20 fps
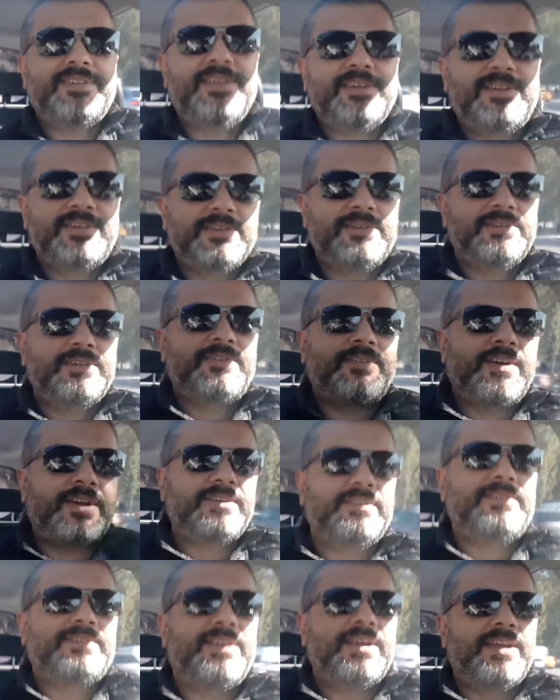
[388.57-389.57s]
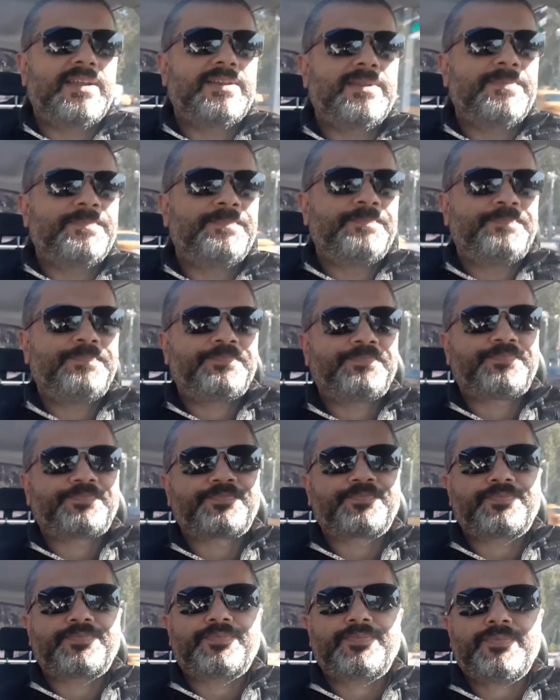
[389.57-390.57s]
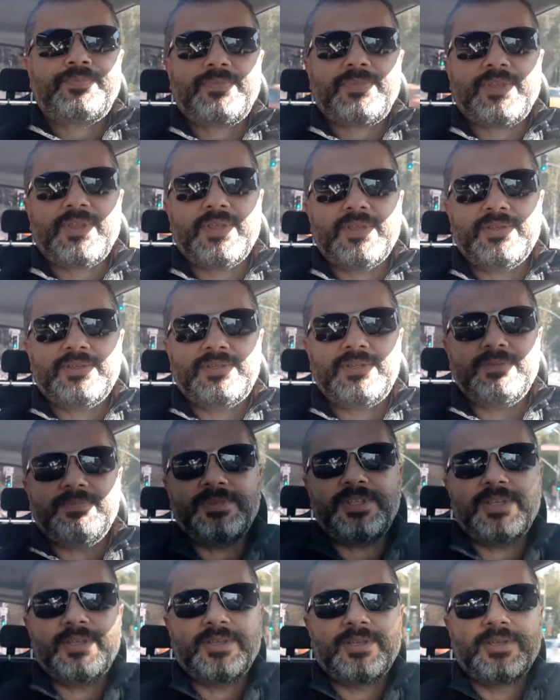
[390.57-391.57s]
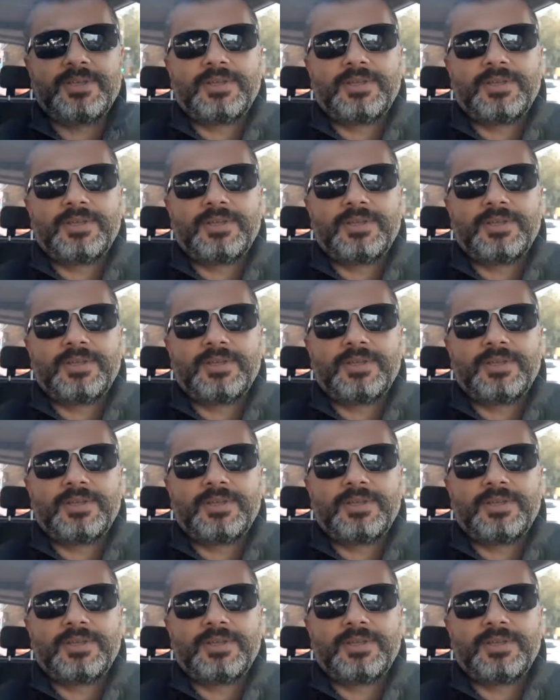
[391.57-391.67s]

yakınlık vardır yani. Şimdi e,